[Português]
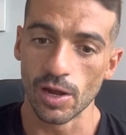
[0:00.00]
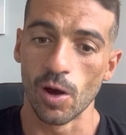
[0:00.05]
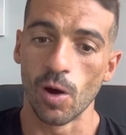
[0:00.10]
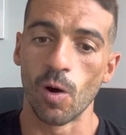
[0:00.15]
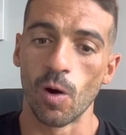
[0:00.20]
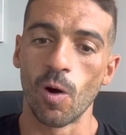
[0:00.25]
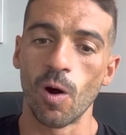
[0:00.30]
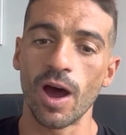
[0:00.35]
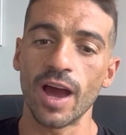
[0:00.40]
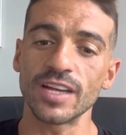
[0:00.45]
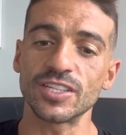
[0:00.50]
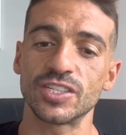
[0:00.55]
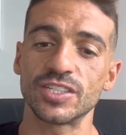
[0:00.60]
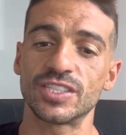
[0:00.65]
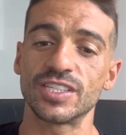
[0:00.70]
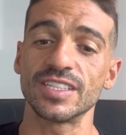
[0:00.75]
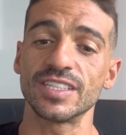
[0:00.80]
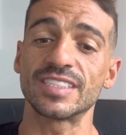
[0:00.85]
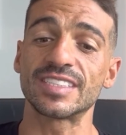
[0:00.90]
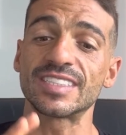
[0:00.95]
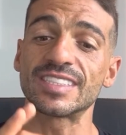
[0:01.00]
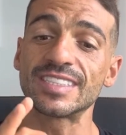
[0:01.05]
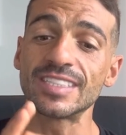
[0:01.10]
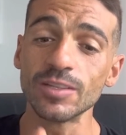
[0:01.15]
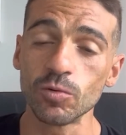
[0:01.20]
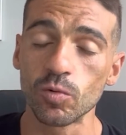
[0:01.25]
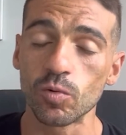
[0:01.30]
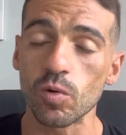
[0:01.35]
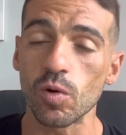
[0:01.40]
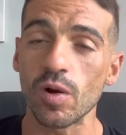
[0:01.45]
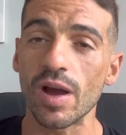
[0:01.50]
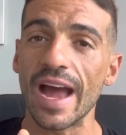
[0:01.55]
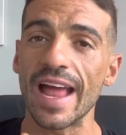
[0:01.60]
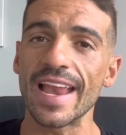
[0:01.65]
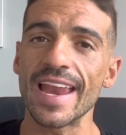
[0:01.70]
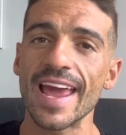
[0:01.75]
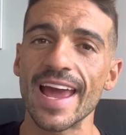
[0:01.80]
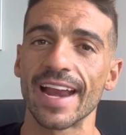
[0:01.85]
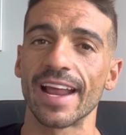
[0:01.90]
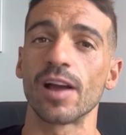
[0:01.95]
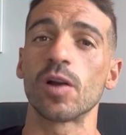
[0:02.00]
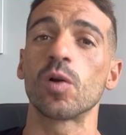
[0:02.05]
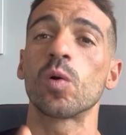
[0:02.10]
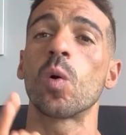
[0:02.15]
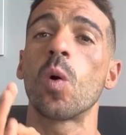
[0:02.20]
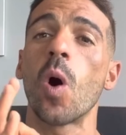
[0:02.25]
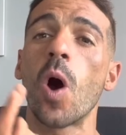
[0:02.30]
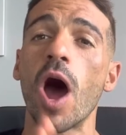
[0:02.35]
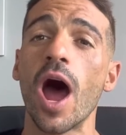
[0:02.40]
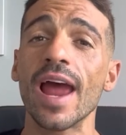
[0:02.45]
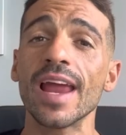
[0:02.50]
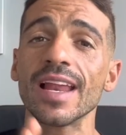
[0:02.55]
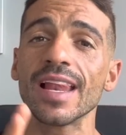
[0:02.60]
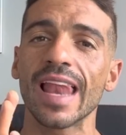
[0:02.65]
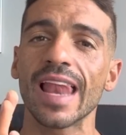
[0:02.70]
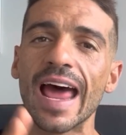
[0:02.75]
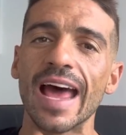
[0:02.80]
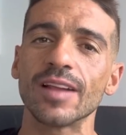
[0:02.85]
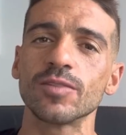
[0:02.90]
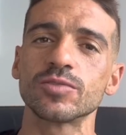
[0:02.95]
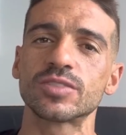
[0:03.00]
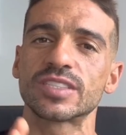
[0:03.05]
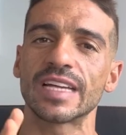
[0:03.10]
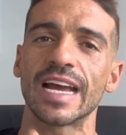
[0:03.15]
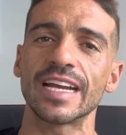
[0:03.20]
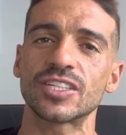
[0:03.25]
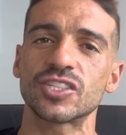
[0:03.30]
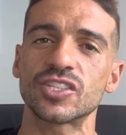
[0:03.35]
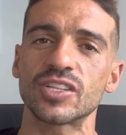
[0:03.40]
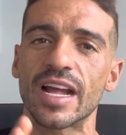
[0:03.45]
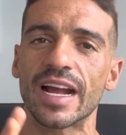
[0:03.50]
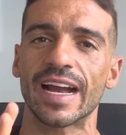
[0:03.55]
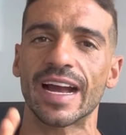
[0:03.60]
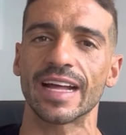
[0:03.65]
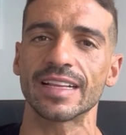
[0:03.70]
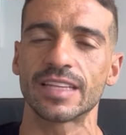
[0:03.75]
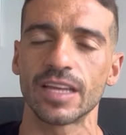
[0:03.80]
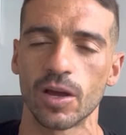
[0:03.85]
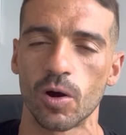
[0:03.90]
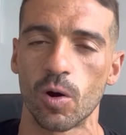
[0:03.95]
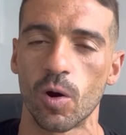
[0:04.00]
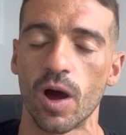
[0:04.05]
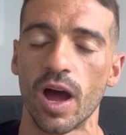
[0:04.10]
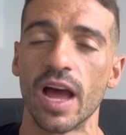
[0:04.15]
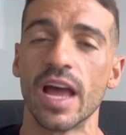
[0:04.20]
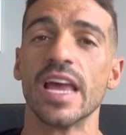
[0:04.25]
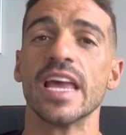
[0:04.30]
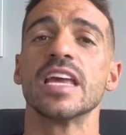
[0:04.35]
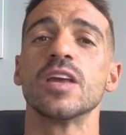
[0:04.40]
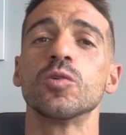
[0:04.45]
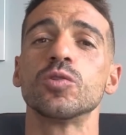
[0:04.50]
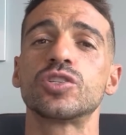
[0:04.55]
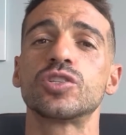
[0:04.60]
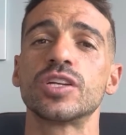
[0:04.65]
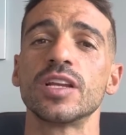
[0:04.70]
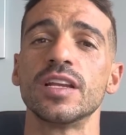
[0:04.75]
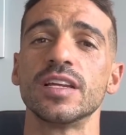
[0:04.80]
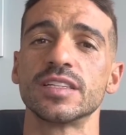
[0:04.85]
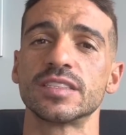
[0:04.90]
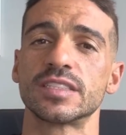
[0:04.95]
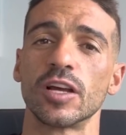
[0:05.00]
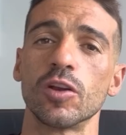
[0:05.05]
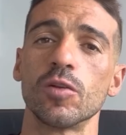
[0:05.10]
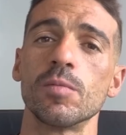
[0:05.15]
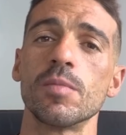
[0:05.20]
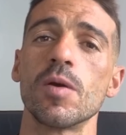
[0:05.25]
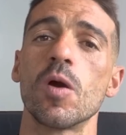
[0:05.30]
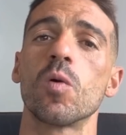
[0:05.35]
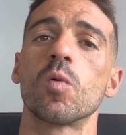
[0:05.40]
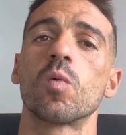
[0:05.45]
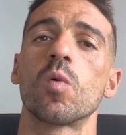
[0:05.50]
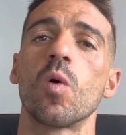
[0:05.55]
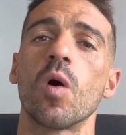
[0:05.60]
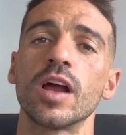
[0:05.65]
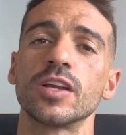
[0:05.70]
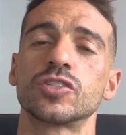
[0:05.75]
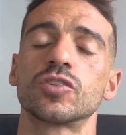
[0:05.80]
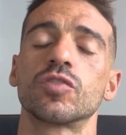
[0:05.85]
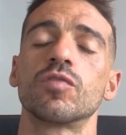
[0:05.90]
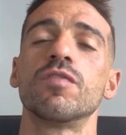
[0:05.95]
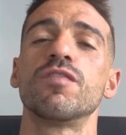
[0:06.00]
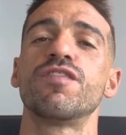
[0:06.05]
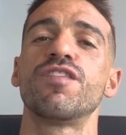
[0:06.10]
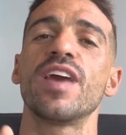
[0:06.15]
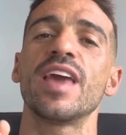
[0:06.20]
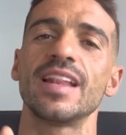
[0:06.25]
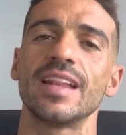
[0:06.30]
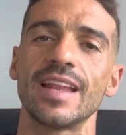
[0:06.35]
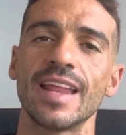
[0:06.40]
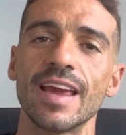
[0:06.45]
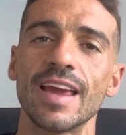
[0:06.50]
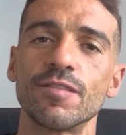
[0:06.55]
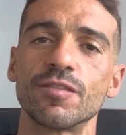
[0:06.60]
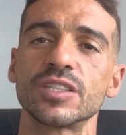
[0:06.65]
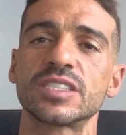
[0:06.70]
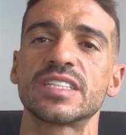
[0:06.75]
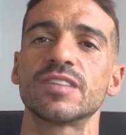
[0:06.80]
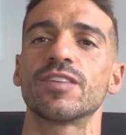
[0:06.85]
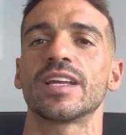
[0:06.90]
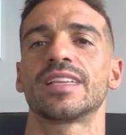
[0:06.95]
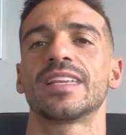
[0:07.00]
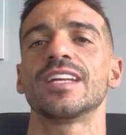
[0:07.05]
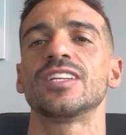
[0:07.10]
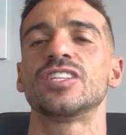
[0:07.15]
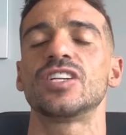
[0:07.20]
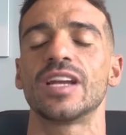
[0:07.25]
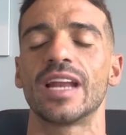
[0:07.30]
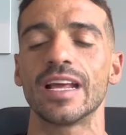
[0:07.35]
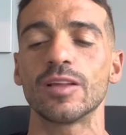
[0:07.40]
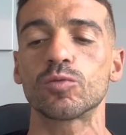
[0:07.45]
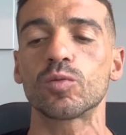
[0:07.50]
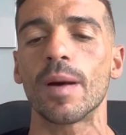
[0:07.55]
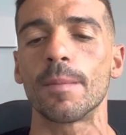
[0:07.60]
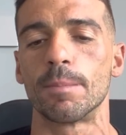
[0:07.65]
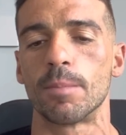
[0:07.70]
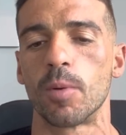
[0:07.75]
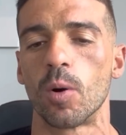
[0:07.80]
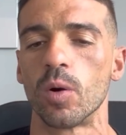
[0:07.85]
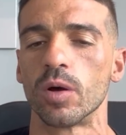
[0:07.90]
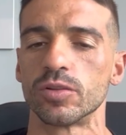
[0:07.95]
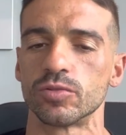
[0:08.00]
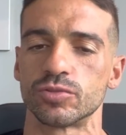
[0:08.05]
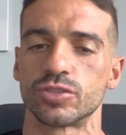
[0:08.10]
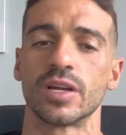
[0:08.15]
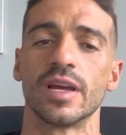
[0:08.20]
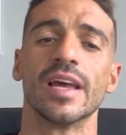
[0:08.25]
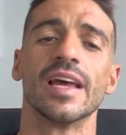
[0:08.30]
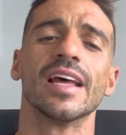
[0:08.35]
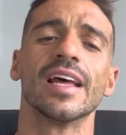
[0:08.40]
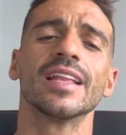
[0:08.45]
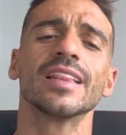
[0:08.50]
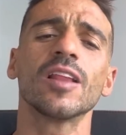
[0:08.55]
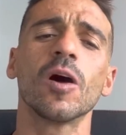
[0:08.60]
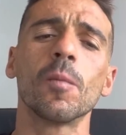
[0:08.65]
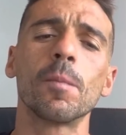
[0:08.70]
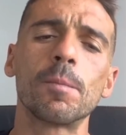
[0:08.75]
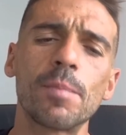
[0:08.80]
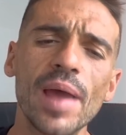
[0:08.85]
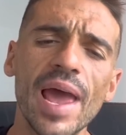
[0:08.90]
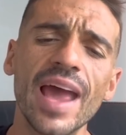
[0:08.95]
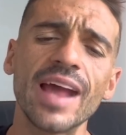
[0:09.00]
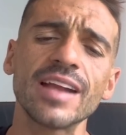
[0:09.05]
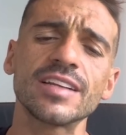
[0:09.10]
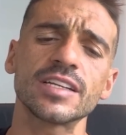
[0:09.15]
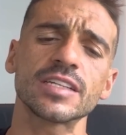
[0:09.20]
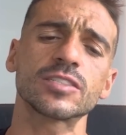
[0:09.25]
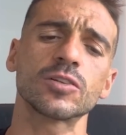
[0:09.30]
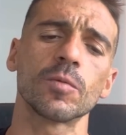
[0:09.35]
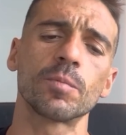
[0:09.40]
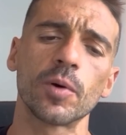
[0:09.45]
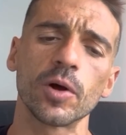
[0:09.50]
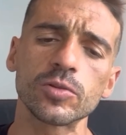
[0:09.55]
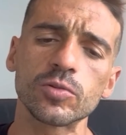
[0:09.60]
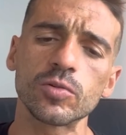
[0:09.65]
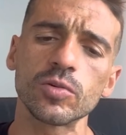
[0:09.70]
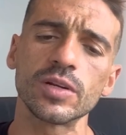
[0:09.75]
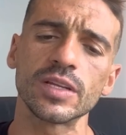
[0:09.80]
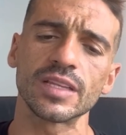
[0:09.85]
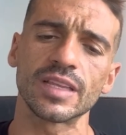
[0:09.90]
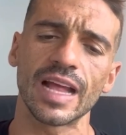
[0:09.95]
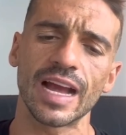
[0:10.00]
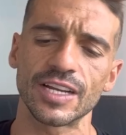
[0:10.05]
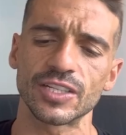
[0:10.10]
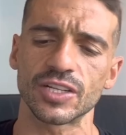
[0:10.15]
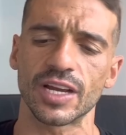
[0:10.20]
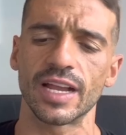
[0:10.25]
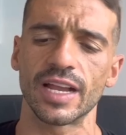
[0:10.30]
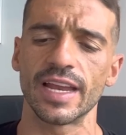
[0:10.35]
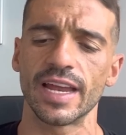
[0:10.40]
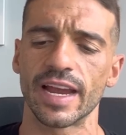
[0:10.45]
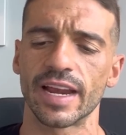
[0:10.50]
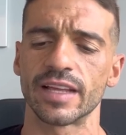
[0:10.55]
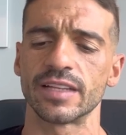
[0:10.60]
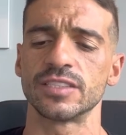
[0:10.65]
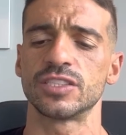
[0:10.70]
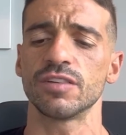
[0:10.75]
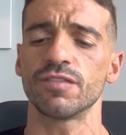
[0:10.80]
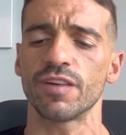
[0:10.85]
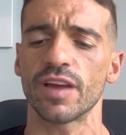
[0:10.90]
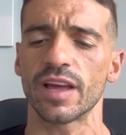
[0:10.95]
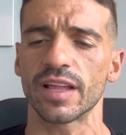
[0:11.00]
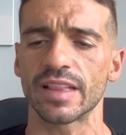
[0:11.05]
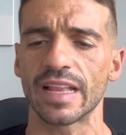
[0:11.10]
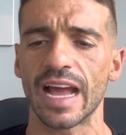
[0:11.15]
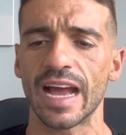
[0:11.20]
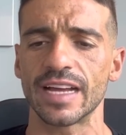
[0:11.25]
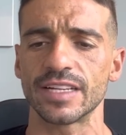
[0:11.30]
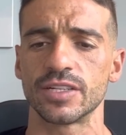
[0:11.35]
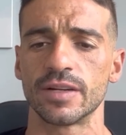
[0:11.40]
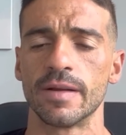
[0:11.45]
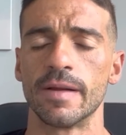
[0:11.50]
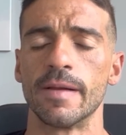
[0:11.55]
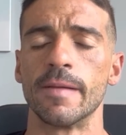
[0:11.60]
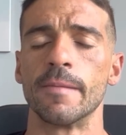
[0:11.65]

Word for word: Odd de 5, galera. Corre lá no site da KTO e utilizando o meu código VENE, você vai ter direito a bônus. Não perde essa oportunidade, galera. De verdade,